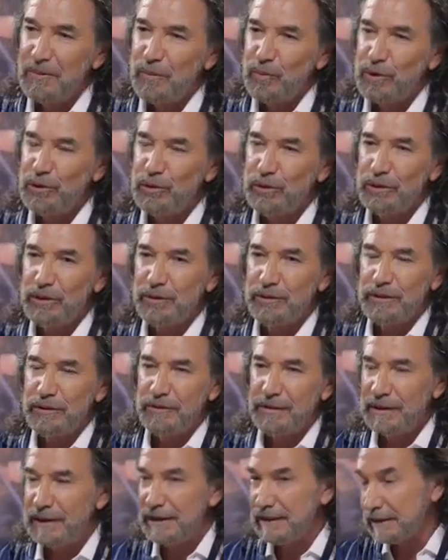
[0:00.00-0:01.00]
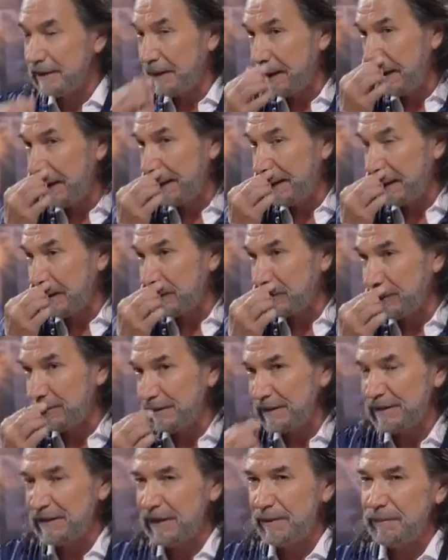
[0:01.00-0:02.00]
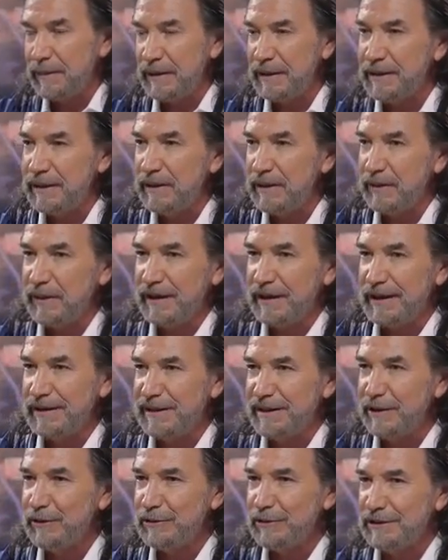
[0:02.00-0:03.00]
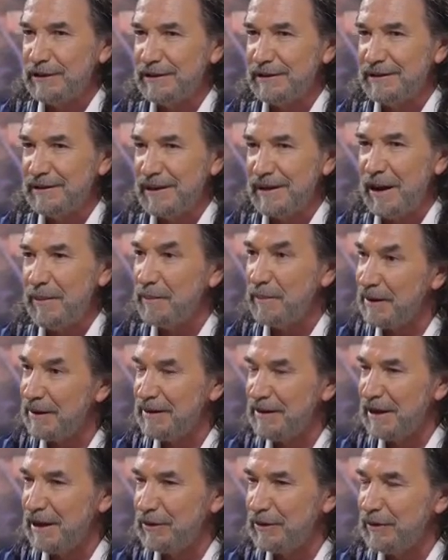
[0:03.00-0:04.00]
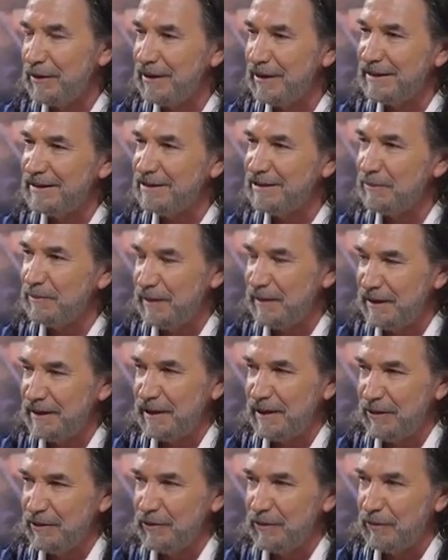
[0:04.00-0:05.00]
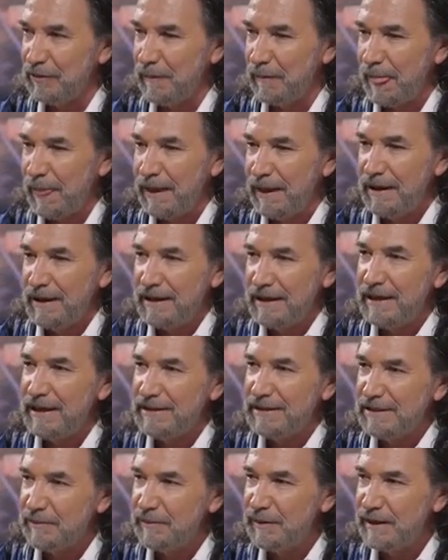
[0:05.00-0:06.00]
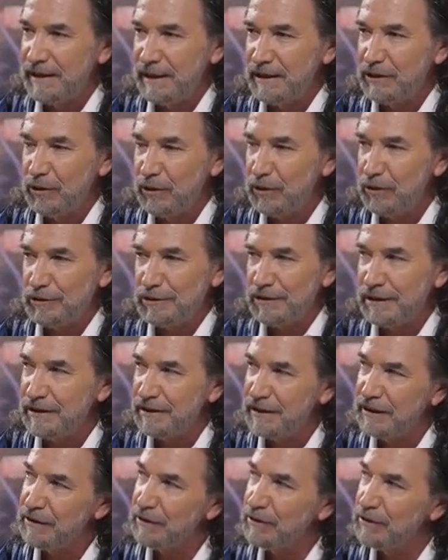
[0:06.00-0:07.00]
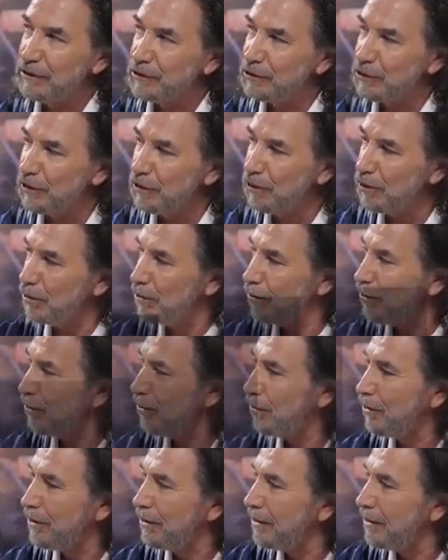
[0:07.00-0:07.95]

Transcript: Pues yo creo que una de las, de las cosas que he aprendido y que sigo sin aprendiendo es la disciplina, ¿no? La disciplina en todos los sentidos, no solo